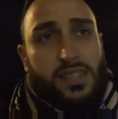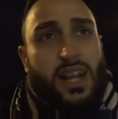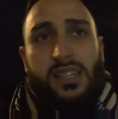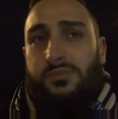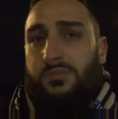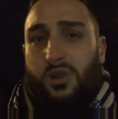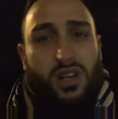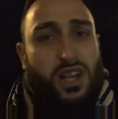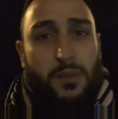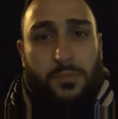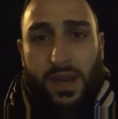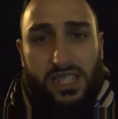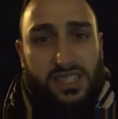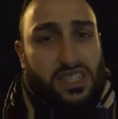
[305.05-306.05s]
Salzburg klar
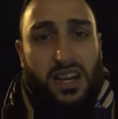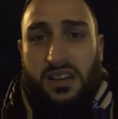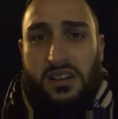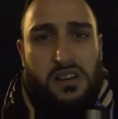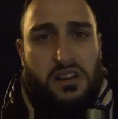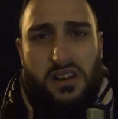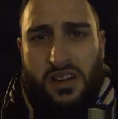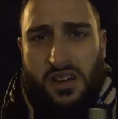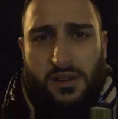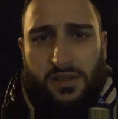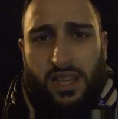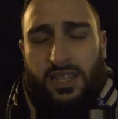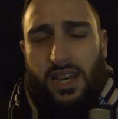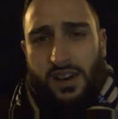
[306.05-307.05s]
besser.
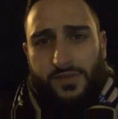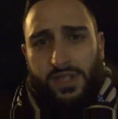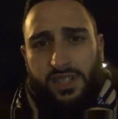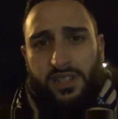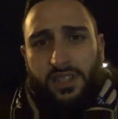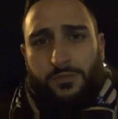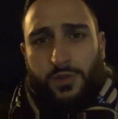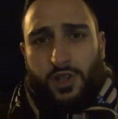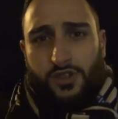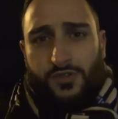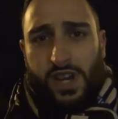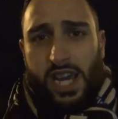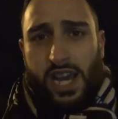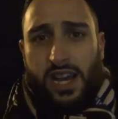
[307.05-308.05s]
Da darf man sich nicht
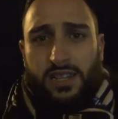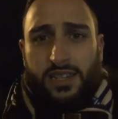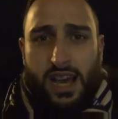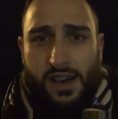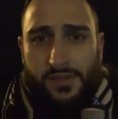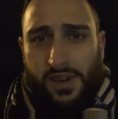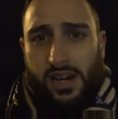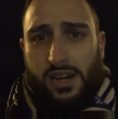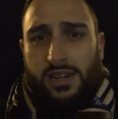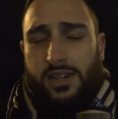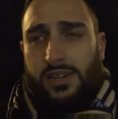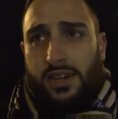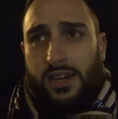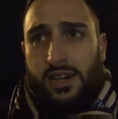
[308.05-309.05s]
beschweren, aber
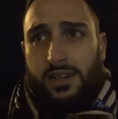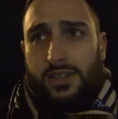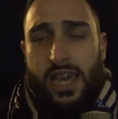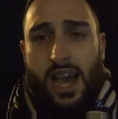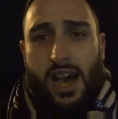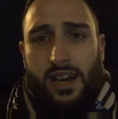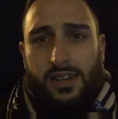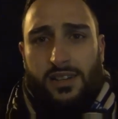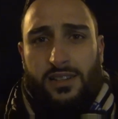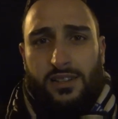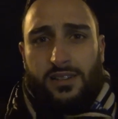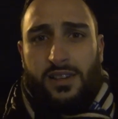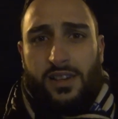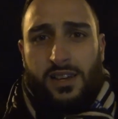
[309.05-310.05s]
äh, naja,
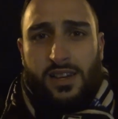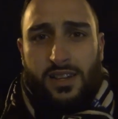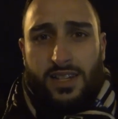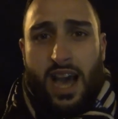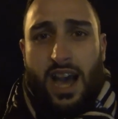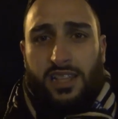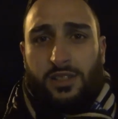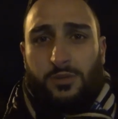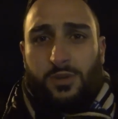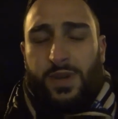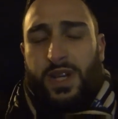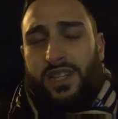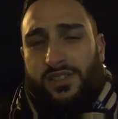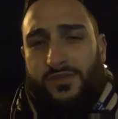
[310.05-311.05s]
nach dem
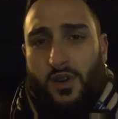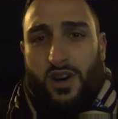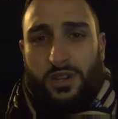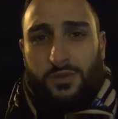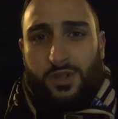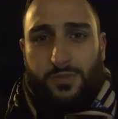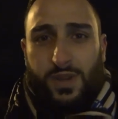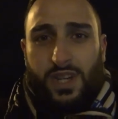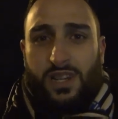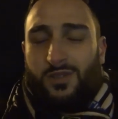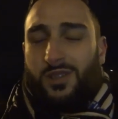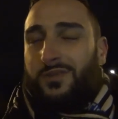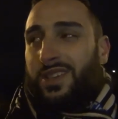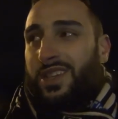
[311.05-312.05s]
Spiel ist vor dem Spiel
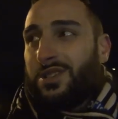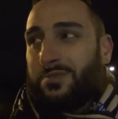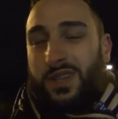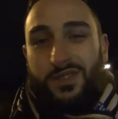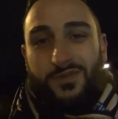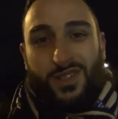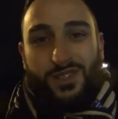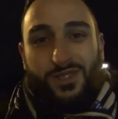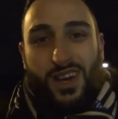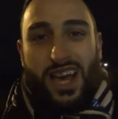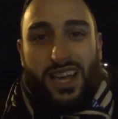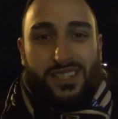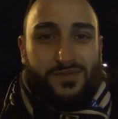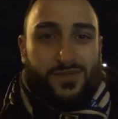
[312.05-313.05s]
oder wie das Sprichwort so
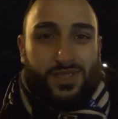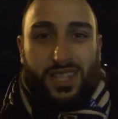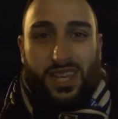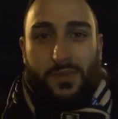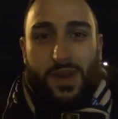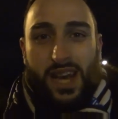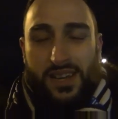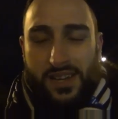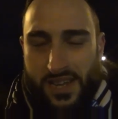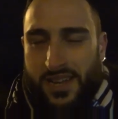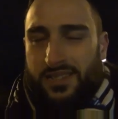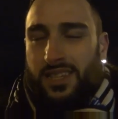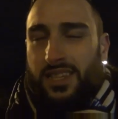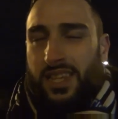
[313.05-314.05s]
heißt. Von dem her,
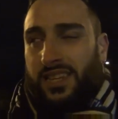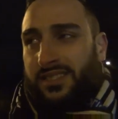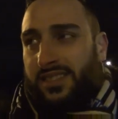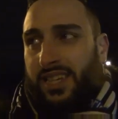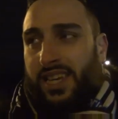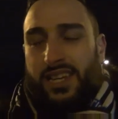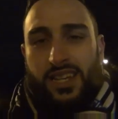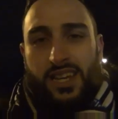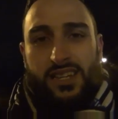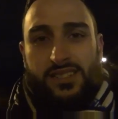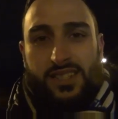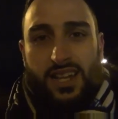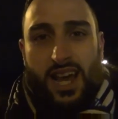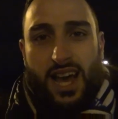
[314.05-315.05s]
der nächste Gegner
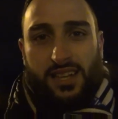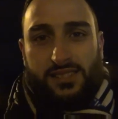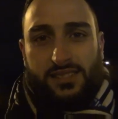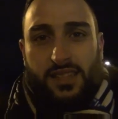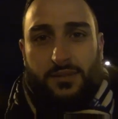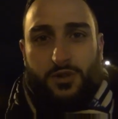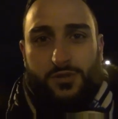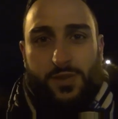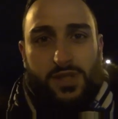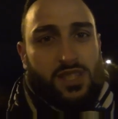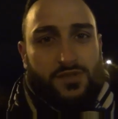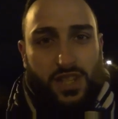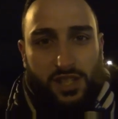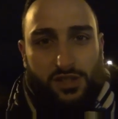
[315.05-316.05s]
ist der Lask, da muss man
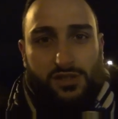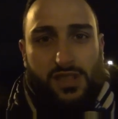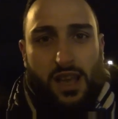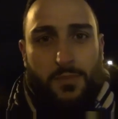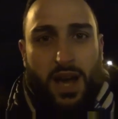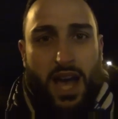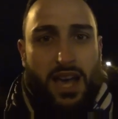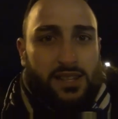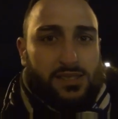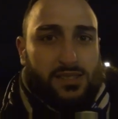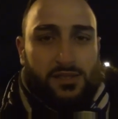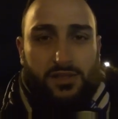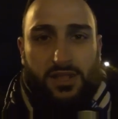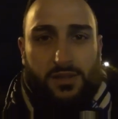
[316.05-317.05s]
sich wieder
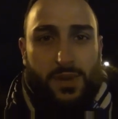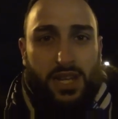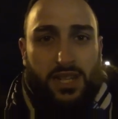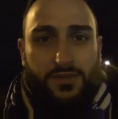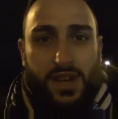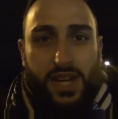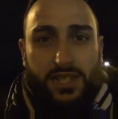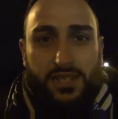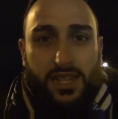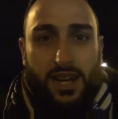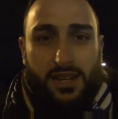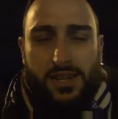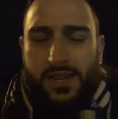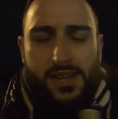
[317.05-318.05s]
zusammenreißen und im Endeffekt,
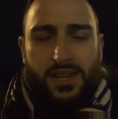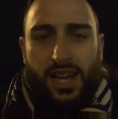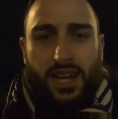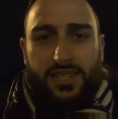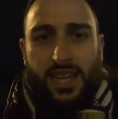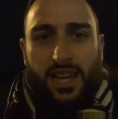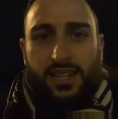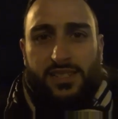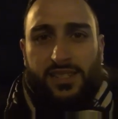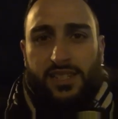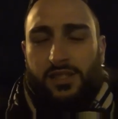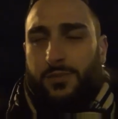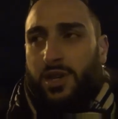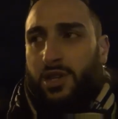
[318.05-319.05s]
ja, kann ich da das
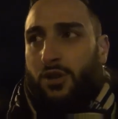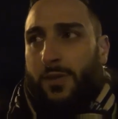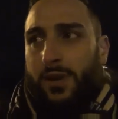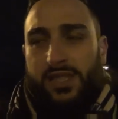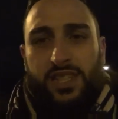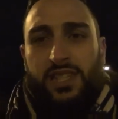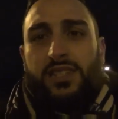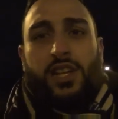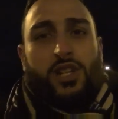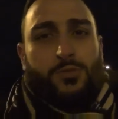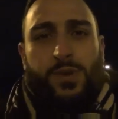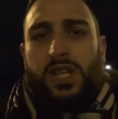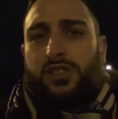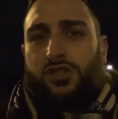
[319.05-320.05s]
Resümee nur mehr ziehen, das
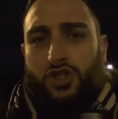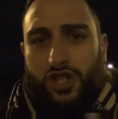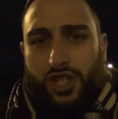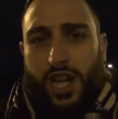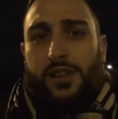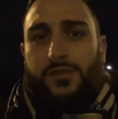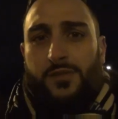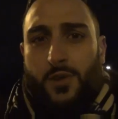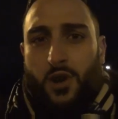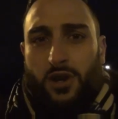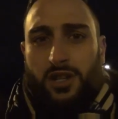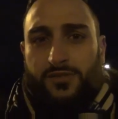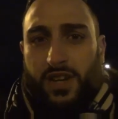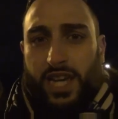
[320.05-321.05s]
Spiel so schnell wie
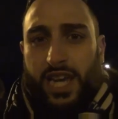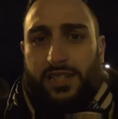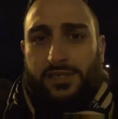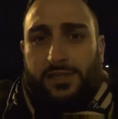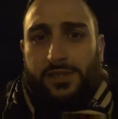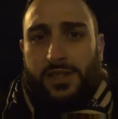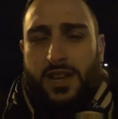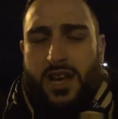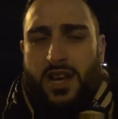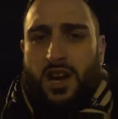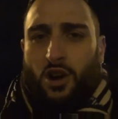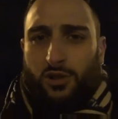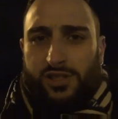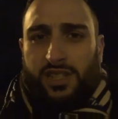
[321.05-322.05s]
möglich vergessen
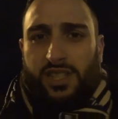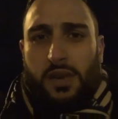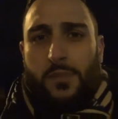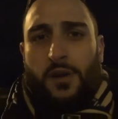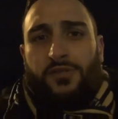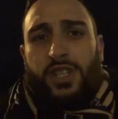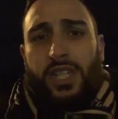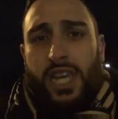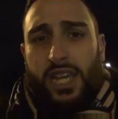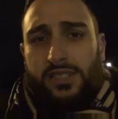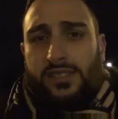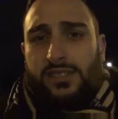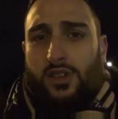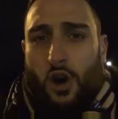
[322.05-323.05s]
und sich eben auf die
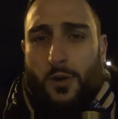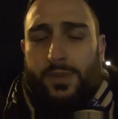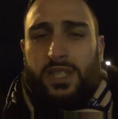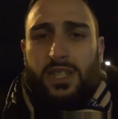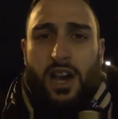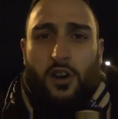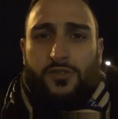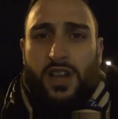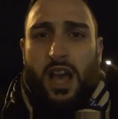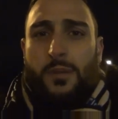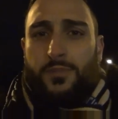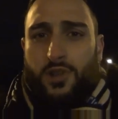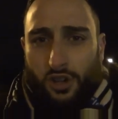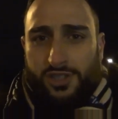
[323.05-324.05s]
nächsten kommenden
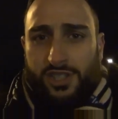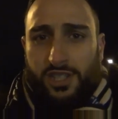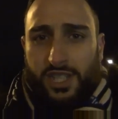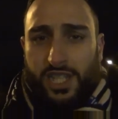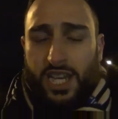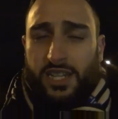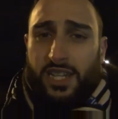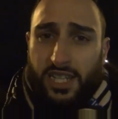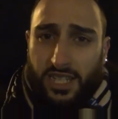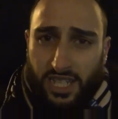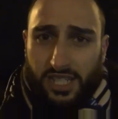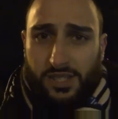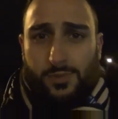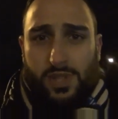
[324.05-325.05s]
Aufgaben konzentrieren. In
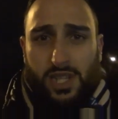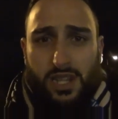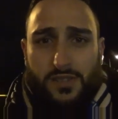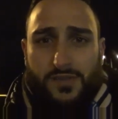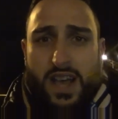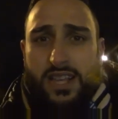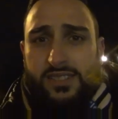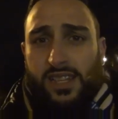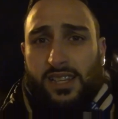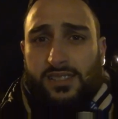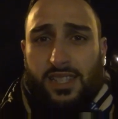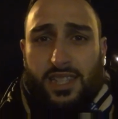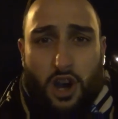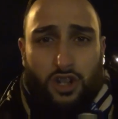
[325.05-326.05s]
diesem Sinne war es
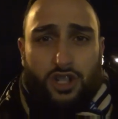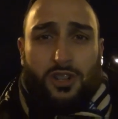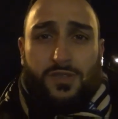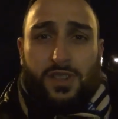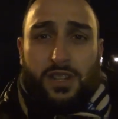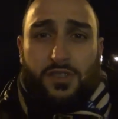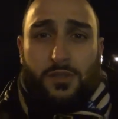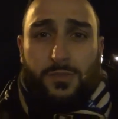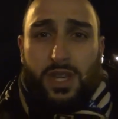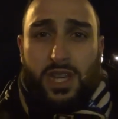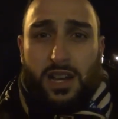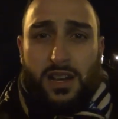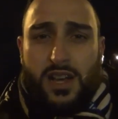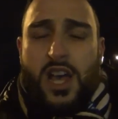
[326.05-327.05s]
das dann auch schon wieder von
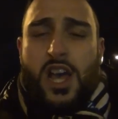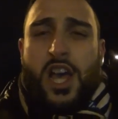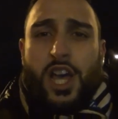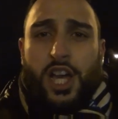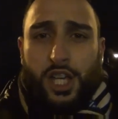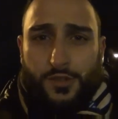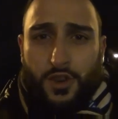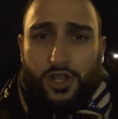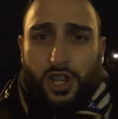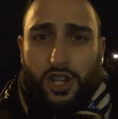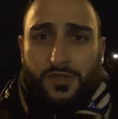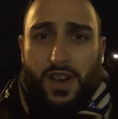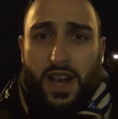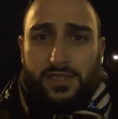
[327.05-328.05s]
mir. Ich wünsche
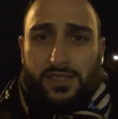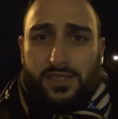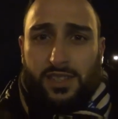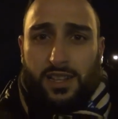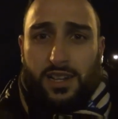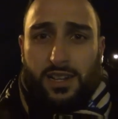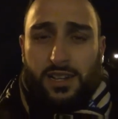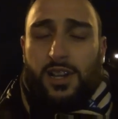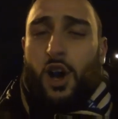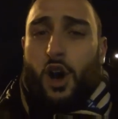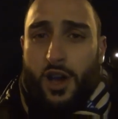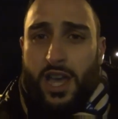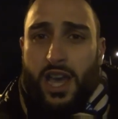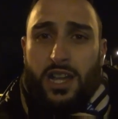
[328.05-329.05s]
euch was, äh,
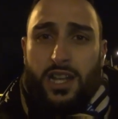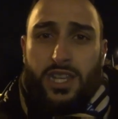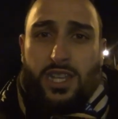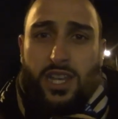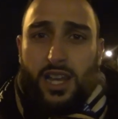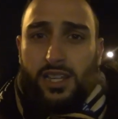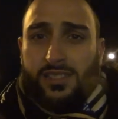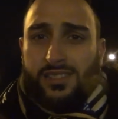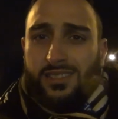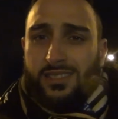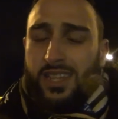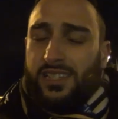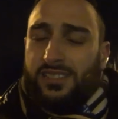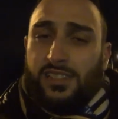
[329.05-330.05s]
euer
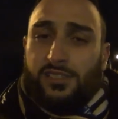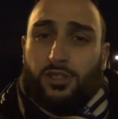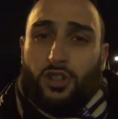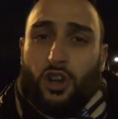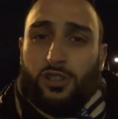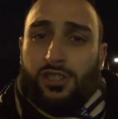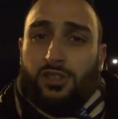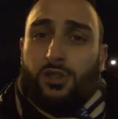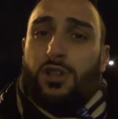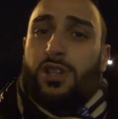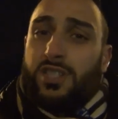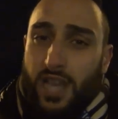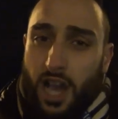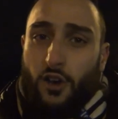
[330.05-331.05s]
Elias, nichtsdestotrotz
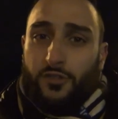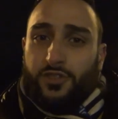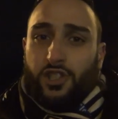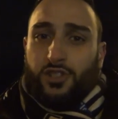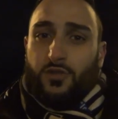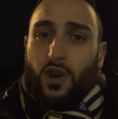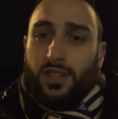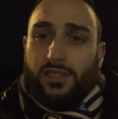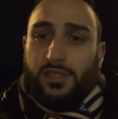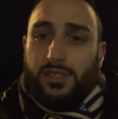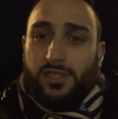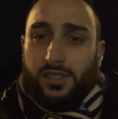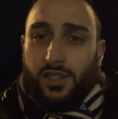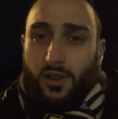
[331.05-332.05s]
natürlich auf die
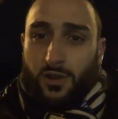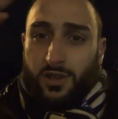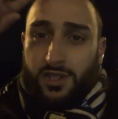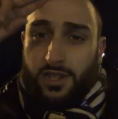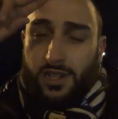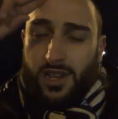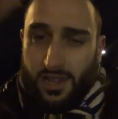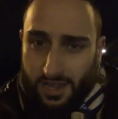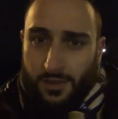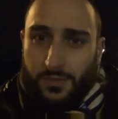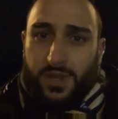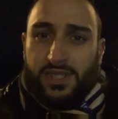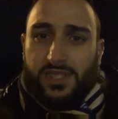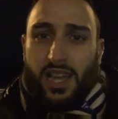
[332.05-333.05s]
Schwarzen und
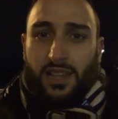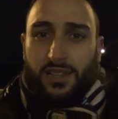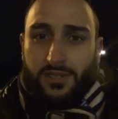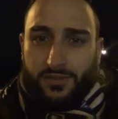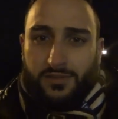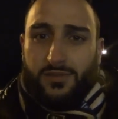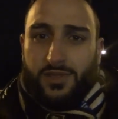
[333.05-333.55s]
bis dann.